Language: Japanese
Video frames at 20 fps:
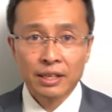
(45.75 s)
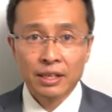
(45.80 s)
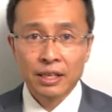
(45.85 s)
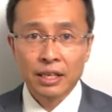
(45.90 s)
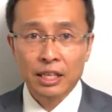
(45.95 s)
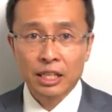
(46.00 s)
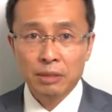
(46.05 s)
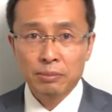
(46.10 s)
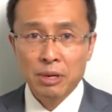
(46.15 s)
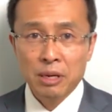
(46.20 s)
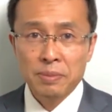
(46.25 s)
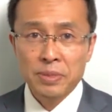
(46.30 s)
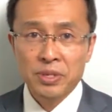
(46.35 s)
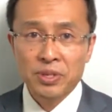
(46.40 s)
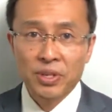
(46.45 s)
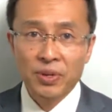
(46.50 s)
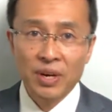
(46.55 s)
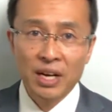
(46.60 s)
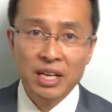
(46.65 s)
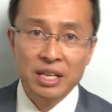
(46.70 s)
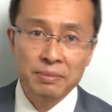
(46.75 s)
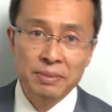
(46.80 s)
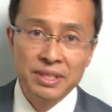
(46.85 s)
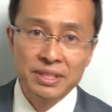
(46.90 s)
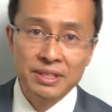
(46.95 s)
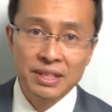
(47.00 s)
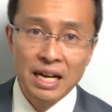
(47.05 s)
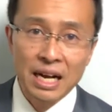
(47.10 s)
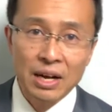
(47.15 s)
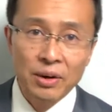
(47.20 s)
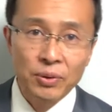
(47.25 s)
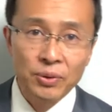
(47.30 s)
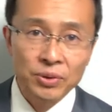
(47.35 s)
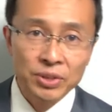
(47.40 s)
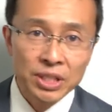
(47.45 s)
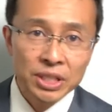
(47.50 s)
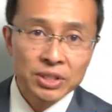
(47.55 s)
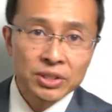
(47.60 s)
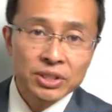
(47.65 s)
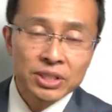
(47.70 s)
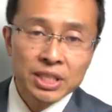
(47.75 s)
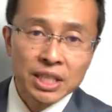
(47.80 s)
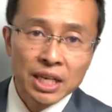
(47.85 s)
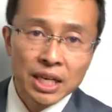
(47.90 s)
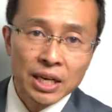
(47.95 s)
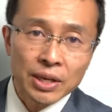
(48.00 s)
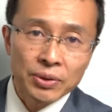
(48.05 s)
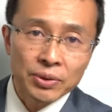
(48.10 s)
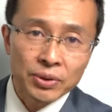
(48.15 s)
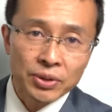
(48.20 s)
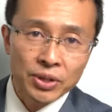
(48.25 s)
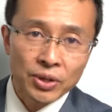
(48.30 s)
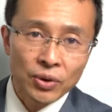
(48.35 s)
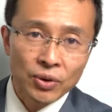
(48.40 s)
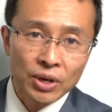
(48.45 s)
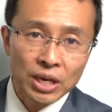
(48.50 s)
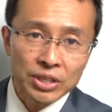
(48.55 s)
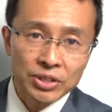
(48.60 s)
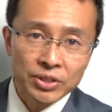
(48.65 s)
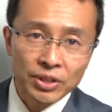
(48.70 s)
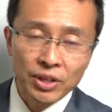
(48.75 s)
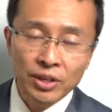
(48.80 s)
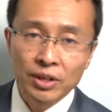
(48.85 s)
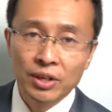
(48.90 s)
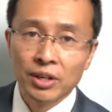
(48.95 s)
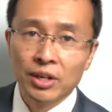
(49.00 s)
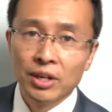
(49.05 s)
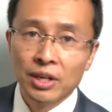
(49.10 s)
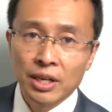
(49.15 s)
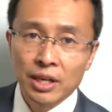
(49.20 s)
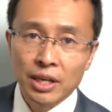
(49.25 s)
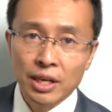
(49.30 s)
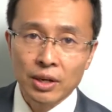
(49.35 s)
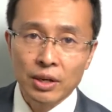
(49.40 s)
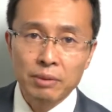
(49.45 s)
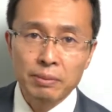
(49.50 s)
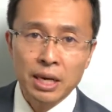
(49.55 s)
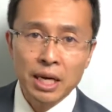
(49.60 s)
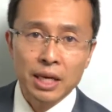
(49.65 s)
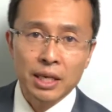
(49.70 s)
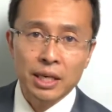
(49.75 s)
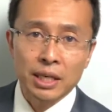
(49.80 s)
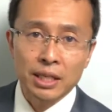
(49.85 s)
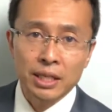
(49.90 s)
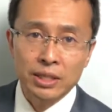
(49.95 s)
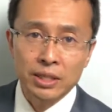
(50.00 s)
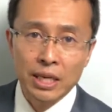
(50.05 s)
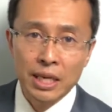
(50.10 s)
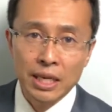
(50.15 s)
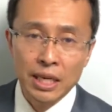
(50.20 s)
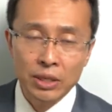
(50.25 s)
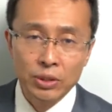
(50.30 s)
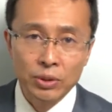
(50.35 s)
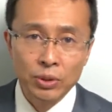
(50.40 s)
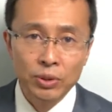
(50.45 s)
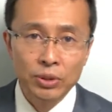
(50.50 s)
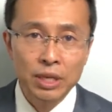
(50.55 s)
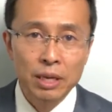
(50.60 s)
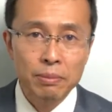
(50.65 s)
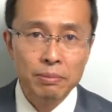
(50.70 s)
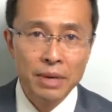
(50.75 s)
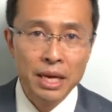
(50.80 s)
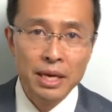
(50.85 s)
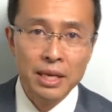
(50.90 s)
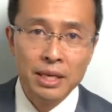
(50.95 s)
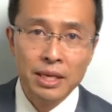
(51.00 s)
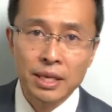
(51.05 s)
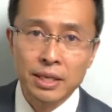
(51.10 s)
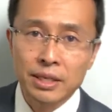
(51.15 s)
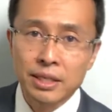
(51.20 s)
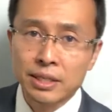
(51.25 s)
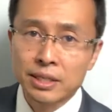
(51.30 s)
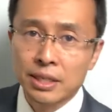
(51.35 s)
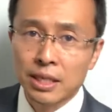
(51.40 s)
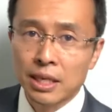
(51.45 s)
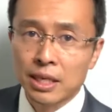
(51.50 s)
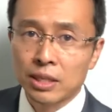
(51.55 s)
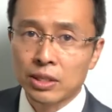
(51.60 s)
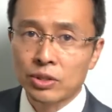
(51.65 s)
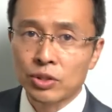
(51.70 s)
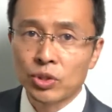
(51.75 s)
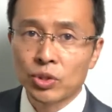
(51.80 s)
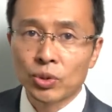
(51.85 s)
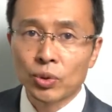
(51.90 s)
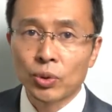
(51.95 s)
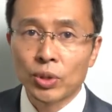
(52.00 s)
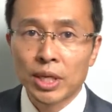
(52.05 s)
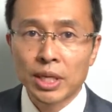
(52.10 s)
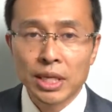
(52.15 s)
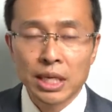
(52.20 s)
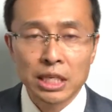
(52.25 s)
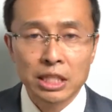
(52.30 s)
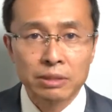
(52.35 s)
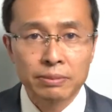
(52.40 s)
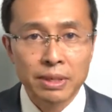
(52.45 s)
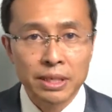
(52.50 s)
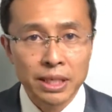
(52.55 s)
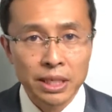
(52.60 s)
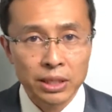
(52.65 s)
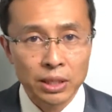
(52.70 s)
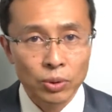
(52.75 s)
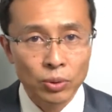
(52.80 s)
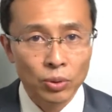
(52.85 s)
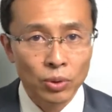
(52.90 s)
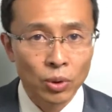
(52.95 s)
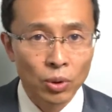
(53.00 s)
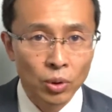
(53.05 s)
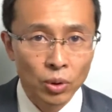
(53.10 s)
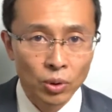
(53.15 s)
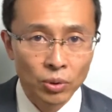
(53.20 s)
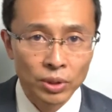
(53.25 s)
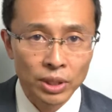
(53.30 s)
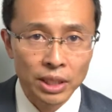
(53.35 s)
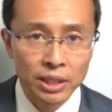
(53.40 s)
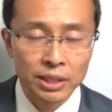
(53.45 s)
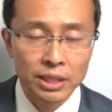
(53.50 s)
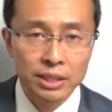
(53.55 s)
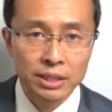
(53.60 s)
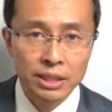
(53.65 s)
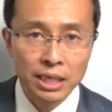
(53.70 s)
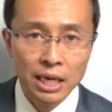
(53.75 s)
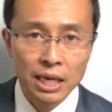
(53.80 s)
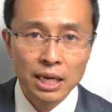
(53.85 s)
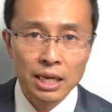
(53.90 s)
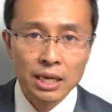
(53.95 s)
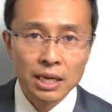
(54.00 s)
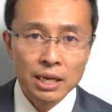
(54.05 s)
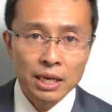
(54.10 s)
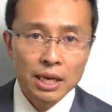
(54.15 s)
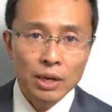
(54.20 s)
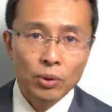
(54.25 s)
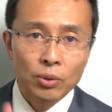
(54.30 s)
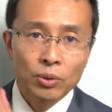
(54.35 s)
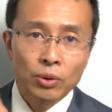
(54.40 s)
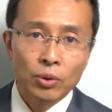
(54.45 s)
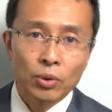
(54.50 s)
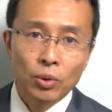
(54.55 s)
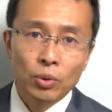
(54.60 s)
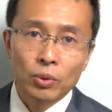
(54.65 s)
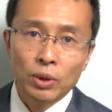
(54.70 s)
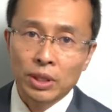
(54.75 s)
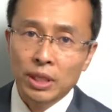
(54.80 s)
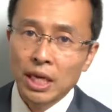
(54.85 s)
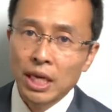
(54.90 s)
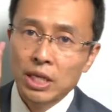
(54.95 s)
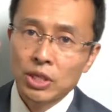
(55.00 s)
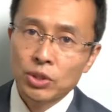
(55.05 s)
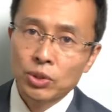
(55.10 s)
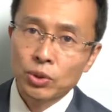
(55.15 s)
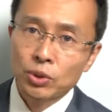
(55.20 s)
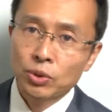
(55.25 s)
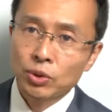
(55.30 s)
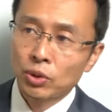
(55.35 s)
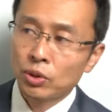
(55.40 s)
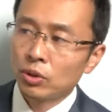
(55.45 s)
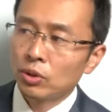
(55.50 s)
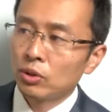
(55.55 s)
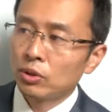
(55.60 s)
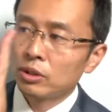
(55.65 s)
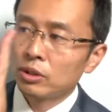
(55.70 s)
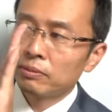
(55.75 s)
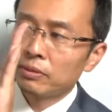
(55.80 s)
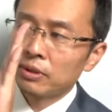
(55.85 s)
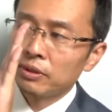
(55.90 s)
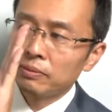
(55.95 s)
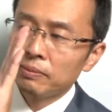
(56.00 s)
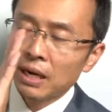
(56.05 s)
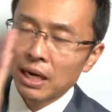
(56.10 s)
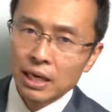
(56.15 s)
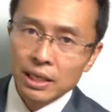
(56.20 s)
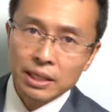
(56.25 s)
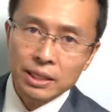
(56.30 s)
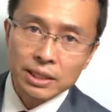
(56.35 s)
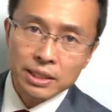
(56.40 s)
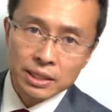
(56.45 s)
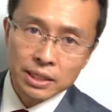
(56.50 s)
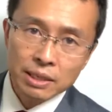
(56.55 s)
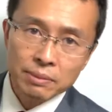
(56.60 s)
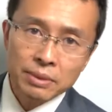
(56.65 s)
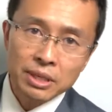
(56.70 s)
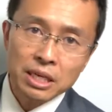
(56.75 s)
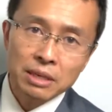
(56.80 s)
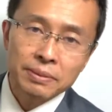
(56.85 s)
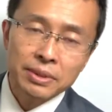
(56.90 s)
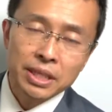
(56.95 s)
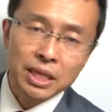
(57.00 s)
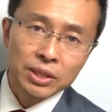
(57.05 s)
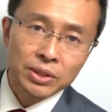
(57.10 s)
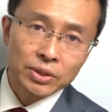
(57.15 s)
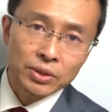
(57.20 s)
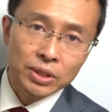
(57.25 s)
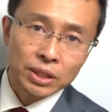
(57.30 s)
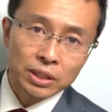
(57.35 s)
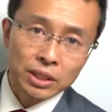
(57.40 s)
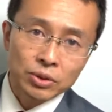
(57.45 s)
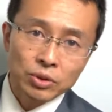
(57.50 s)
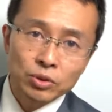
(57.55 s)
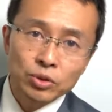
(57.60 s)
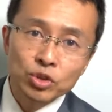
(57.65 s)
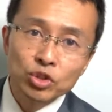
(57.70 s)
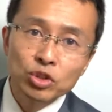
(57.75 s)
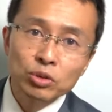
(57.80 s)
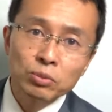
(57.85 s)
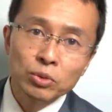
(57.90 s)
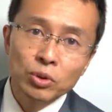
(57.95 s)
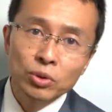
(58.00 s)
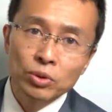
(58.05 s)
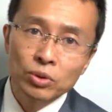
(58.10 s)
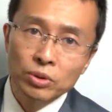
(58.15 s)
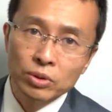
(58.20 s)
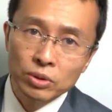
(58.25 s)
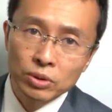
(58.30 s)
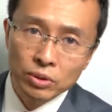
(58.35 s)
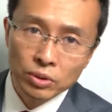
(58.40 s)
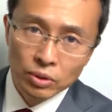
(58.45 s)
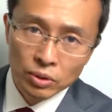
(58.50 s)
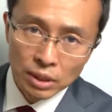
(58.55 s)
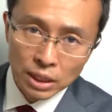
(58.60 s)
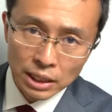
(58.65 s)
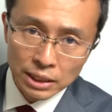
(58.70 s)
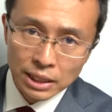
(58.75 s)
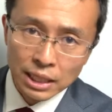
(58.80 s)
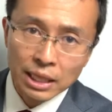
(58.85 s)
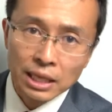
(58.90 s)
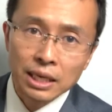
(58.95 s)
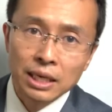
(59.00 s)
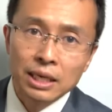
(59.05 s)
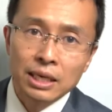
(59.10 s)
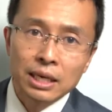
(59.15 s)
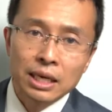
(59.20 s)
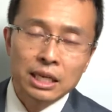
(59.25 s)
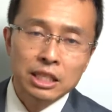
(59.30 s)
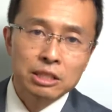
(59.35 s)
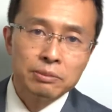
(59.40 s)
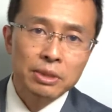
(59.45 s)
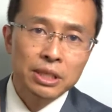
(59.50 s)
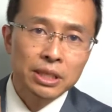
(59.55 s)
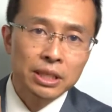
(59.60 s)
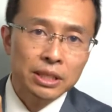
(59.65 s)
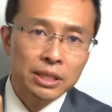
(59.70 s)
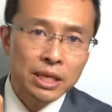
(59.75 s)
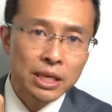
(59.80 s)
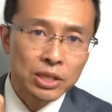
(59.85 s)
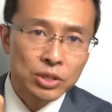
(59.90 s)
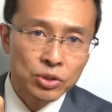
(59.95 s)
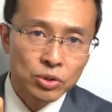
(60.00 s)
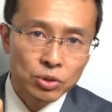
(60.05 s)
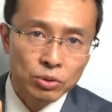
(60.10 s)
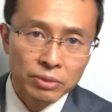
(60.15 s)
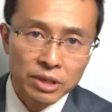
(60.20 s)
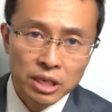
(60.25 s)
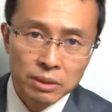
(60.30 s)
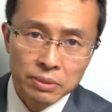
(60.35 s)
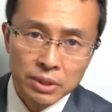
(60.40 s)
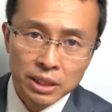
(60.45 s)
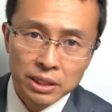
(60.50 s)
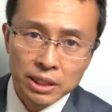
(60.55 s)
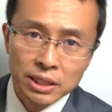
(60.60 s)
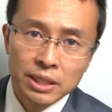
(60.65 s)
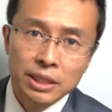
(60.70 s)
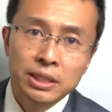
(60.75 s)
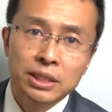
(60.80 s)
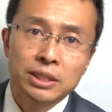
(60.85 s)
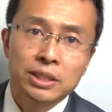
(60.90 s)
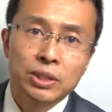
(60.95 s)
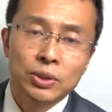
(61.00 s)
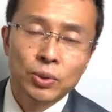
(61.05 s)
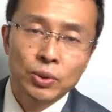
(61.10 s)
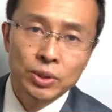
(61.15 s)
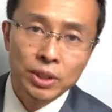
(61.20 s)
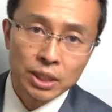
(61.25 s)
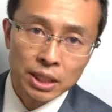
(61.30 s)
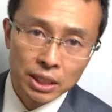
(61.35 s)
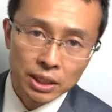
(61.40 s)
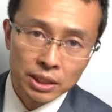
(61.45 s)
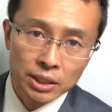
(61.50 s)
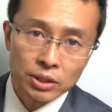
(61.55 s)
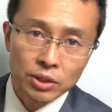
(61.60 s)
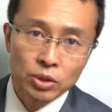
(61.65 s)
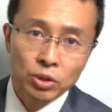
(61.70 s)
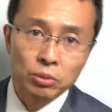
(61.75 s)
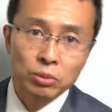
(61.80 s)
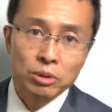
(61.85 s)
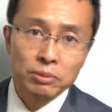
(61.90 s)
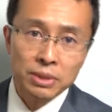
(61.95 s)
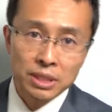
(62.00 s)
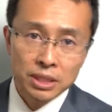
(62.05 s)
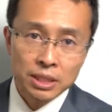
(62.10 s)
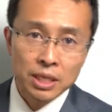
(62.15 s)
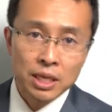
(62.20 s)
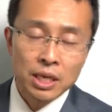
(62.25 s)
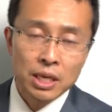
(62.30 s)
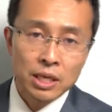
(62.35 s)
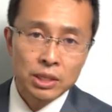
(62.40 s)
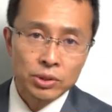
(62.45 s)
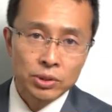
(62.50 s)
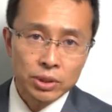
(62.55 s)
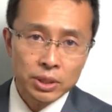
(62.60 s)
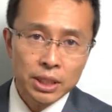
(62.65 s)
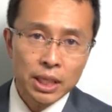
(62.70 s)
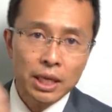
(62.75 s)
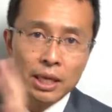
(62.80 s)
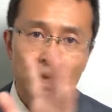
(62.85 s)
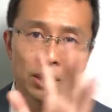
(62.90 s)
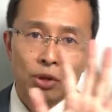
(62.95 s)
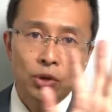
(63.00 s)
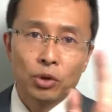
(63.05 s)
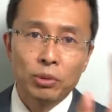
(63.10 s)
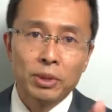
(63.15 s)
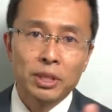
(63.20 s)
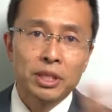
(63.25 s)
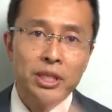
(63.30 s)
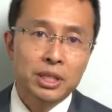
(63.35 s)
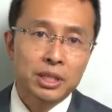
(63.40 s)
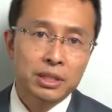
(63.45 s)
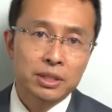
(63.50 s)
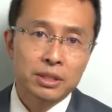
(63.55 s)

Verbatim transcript: えー、手前味噌ではありますが、この聞く力の教科書、えー、今からですね、約6年前、え2015年に発売になったこの本なんですが、えこの本は慶長の今からですね、学びたいという方の入門の方、初めて傾聴を学ぶ方に優しい本になっていると思います。そして表面的